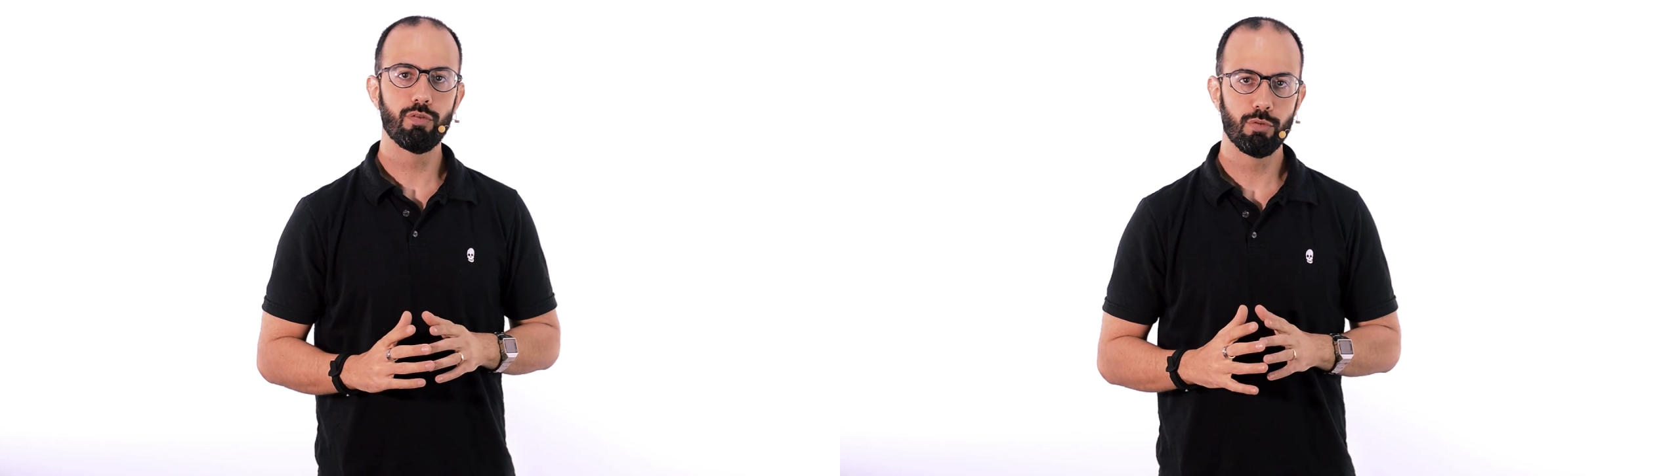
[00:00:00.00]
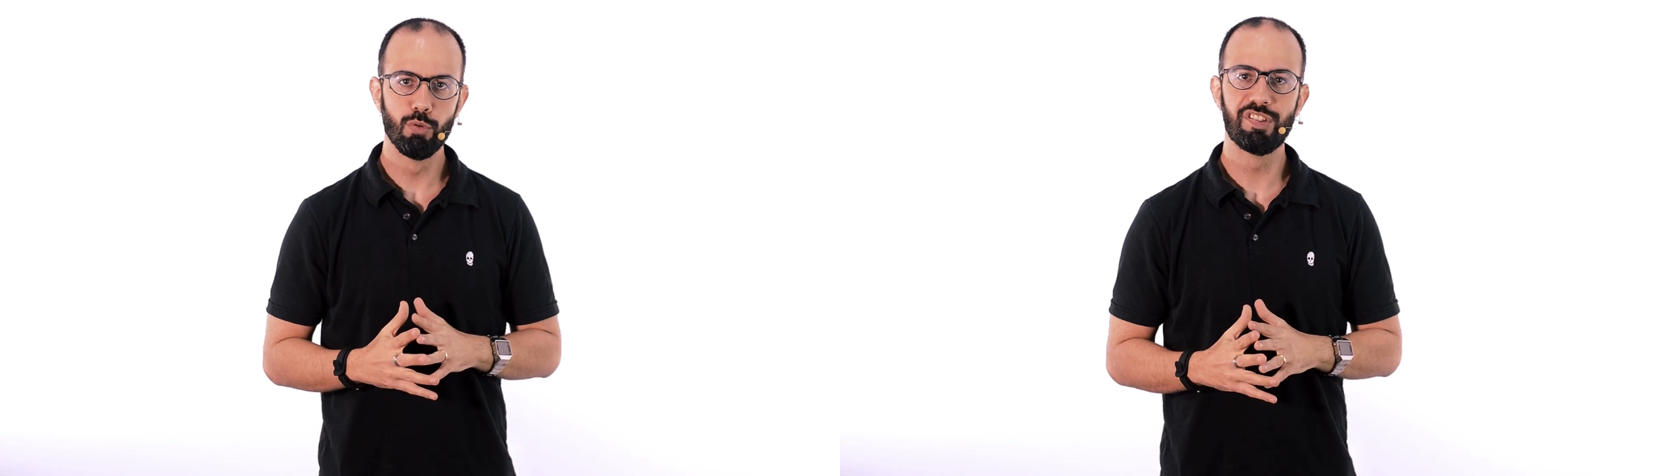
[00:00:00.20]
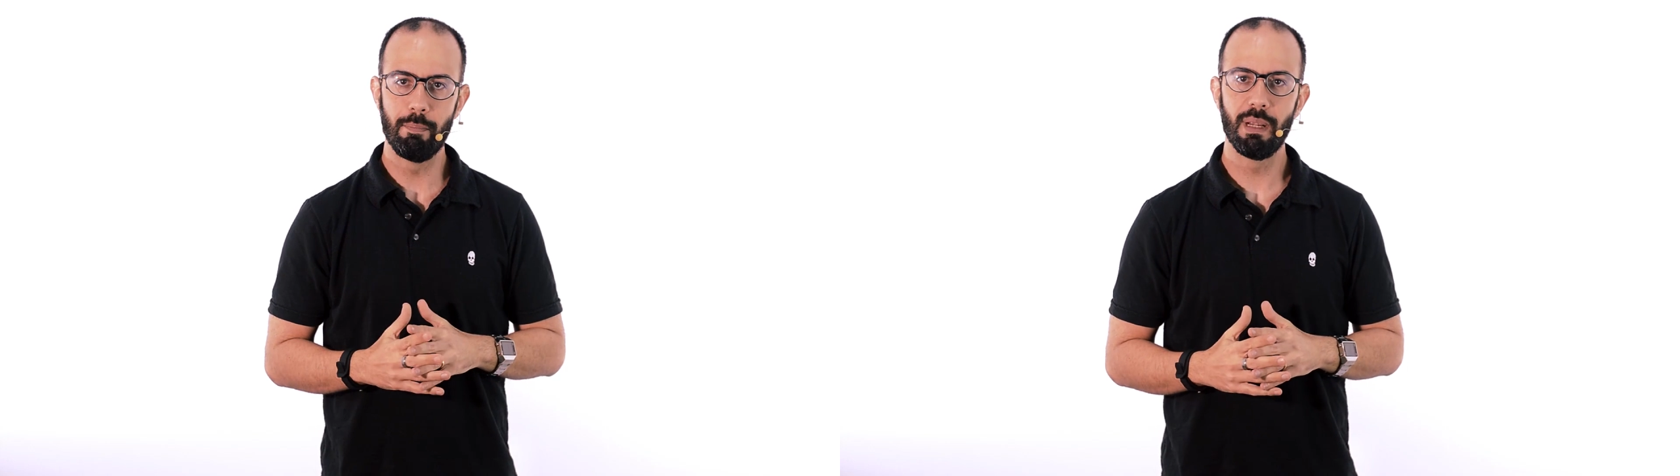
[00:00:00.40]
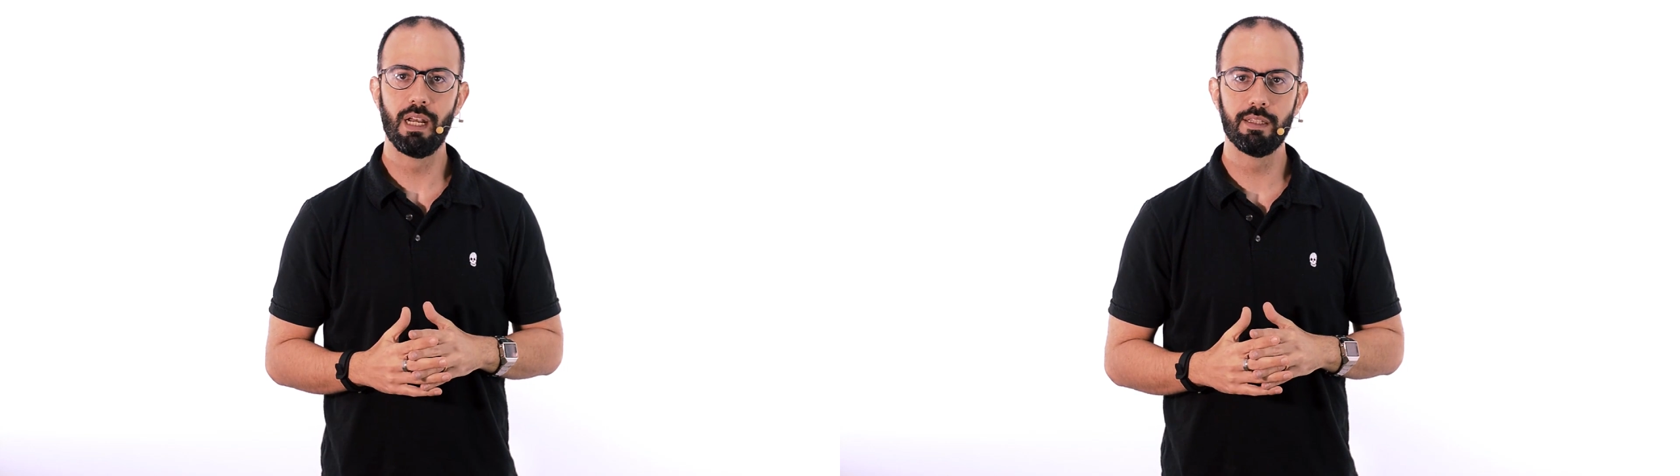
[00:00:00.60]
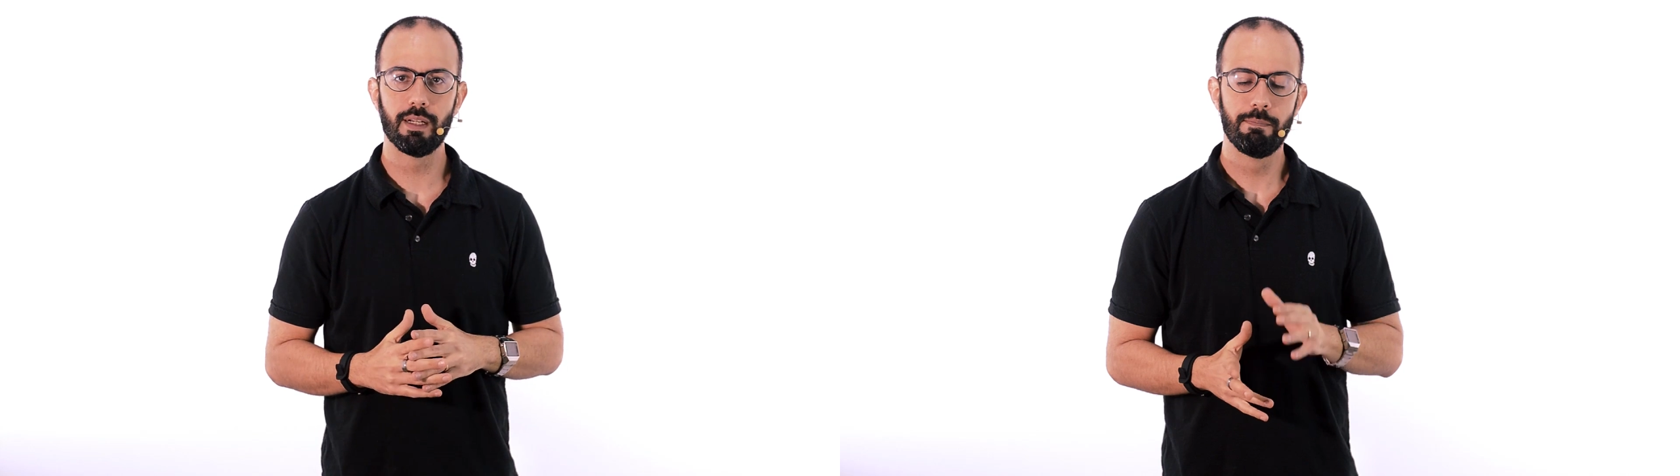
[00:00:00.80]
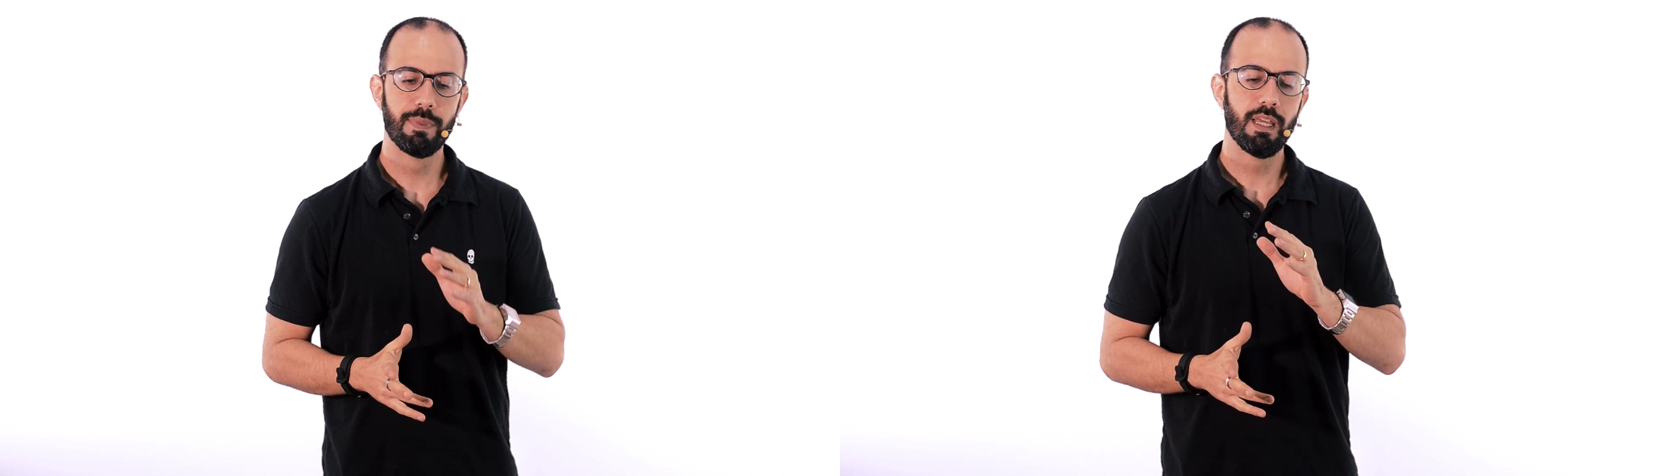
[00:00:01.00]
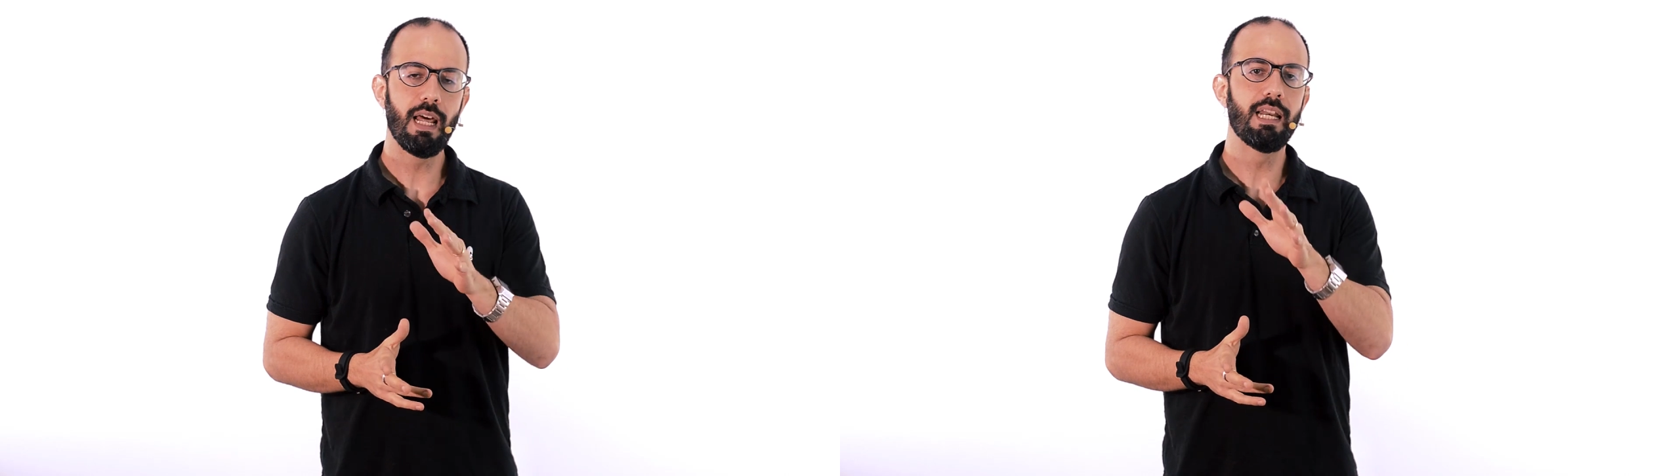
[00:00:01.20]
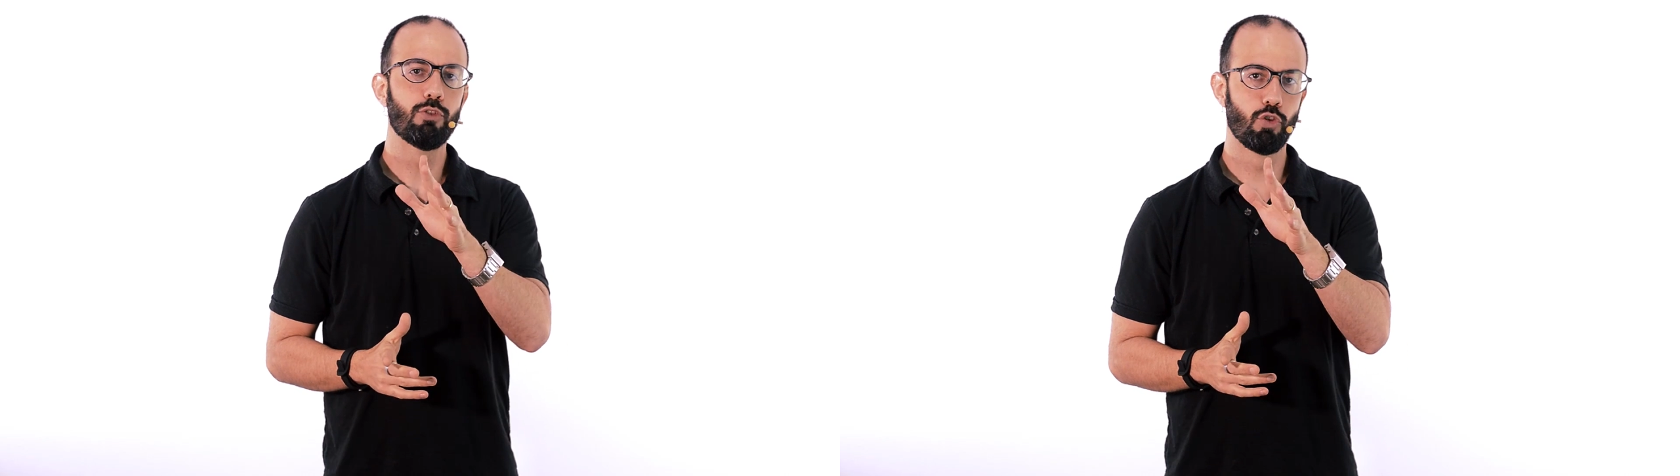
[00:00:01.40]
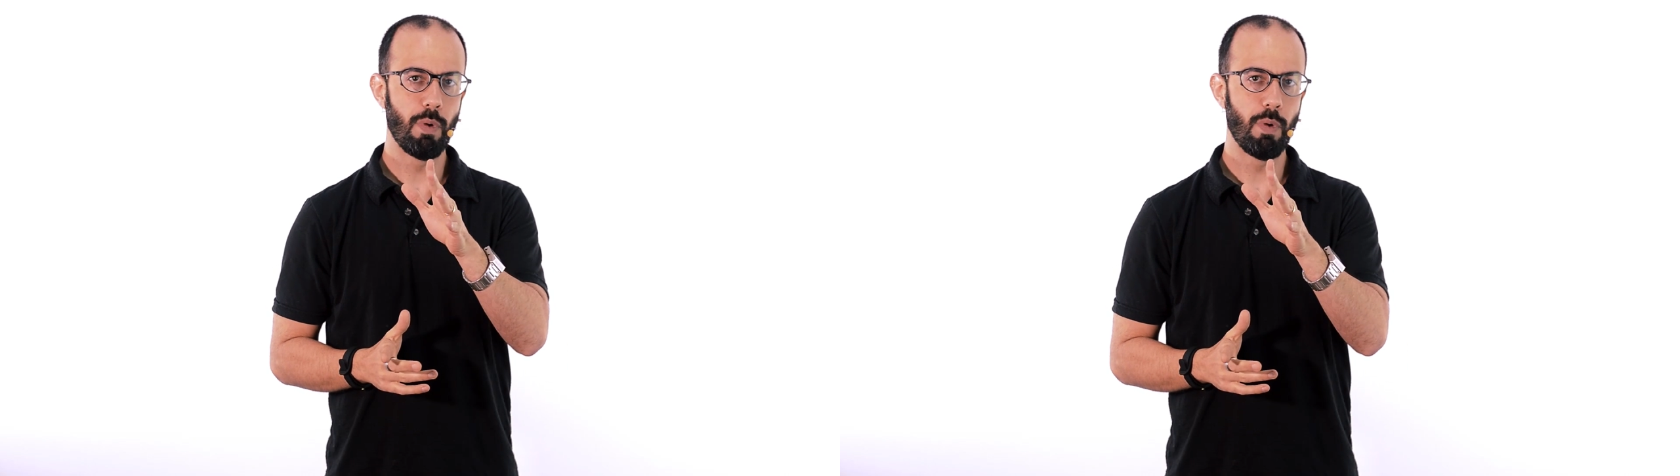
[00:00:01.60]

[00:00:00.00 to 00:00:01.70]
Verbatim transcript: com Zé Pilintra na linha dos